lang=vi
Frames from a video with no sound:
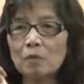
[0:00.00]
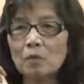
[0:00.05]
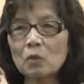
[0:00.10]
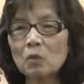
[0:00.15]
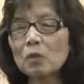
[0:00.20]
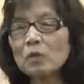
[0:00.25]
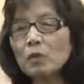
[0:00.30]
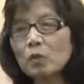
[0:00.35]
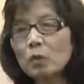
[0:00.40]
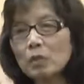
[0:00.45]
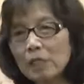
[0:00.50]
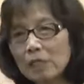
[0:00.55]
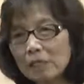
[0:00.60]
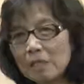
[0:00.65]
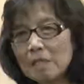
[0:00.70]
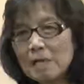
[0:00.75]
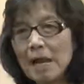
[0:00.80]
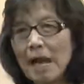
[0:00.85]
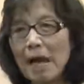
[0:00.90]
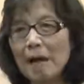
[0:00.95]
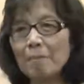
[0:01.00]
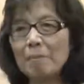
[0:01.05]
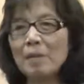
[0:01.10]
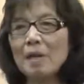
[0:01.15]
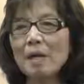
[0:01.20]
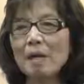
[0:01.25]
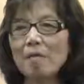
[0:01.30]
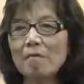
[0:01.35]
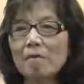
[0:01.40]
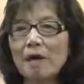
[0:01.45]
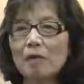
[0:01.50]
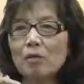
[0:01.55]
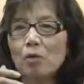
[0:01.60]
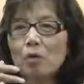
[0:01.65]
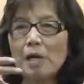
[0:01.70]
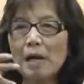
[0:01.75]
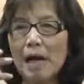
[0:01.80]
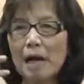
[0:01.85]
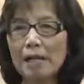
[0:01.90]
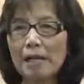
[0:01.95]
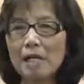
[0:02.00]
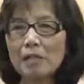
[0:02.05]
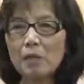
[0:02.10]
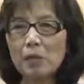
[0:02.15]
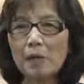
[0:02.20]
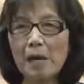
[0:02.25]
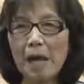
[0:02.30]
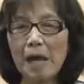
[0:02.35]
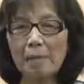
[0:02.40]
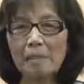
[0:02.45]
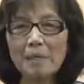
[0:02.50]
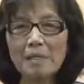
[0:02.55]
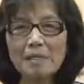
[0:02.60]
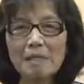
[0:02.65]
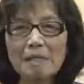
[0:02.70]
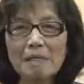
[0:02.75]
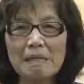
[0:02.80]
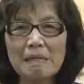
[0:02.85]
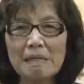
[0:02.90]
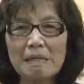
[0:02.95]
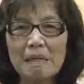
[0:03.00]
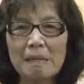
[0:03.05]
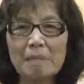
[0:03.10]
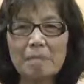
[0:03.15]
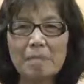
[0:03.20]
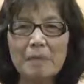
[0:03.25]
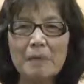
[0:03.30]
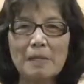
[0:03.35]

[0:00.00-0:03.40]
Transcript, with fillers: tôi tôi thì cứ làm và tôi khi tôi làm đó thì uh,